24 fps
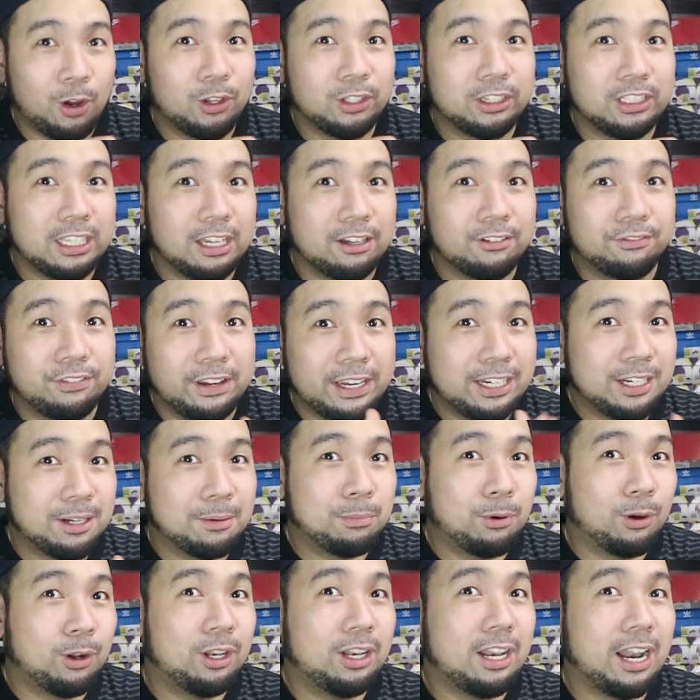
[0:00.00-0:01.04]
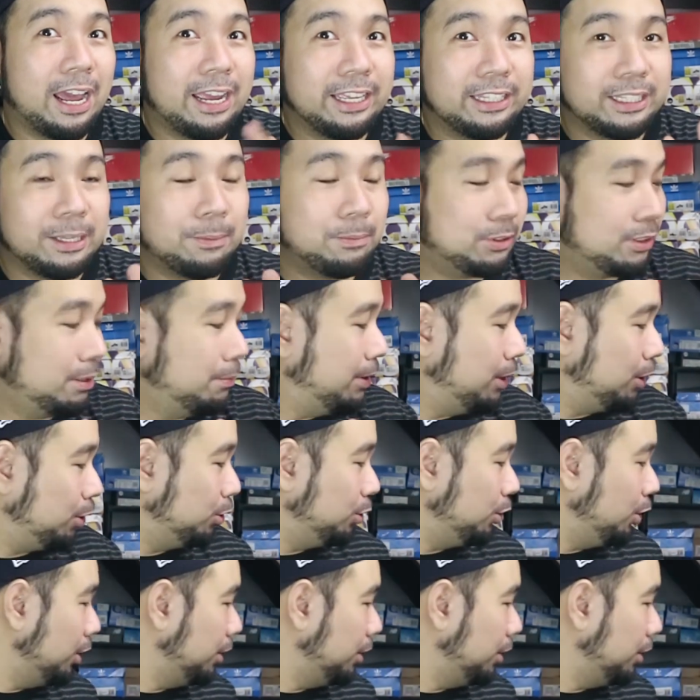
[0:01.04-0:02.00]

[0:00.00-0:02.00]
on the available items na meron